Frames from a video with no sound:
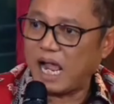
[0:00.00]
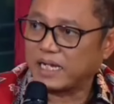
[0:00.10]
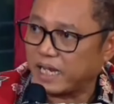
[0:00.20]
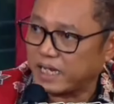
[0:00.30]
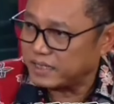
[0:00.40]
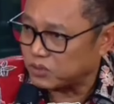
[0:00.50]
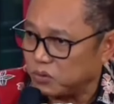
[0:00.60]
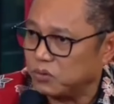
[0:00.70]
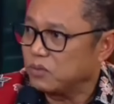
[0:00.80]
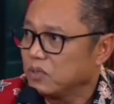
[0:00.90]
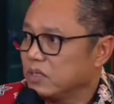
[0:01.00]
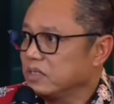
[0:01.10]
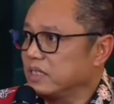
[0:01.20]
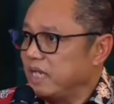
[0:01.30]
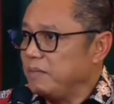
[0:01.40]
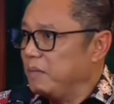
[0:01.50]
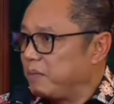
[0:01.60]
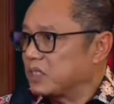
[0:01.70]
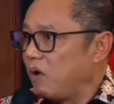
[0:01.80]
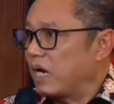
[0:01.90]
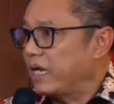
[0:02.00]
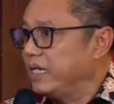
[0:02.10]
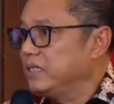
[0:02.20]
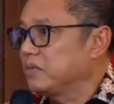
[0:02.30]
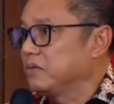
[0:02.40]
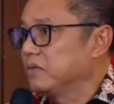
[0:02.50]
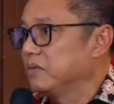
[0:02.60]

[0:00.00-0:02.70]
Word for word: angket itu tidak mempersoalkan itu.